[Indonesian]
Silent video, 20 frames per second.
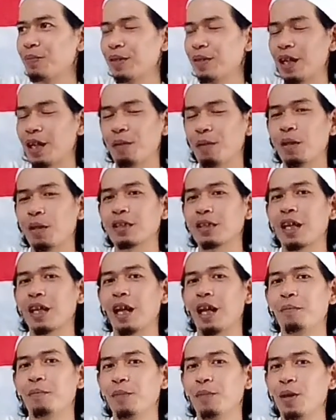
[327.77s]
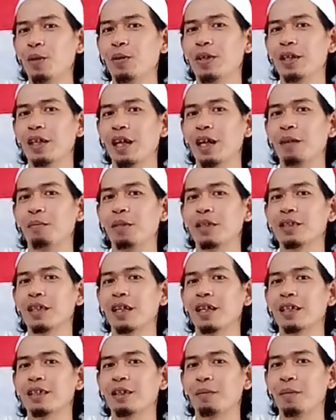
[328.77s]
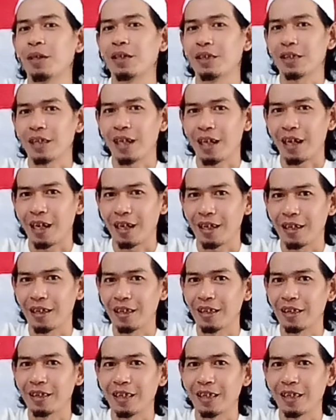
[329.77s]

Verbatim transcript: dari masa lampau hingga masa zaman sekarang ini.